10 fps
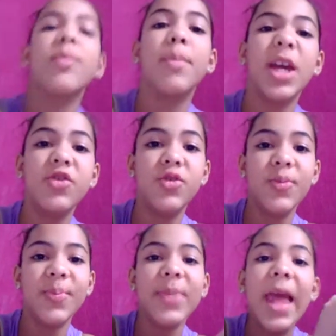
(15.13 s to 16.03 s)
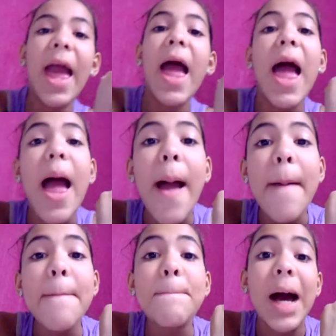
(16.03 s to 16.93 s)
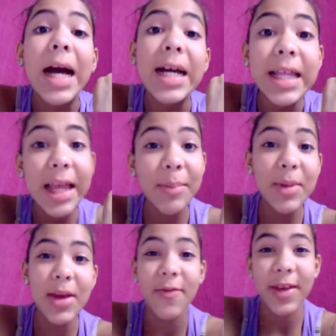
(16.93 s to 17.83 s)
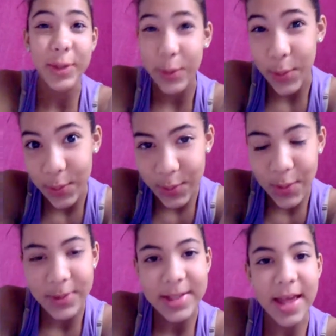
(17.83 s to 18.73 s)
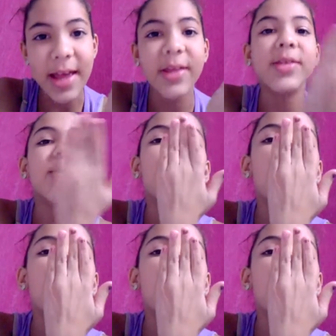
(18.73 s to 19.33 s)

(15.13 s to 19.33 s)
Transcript: Beijo Para Ana Bia Vasconcelos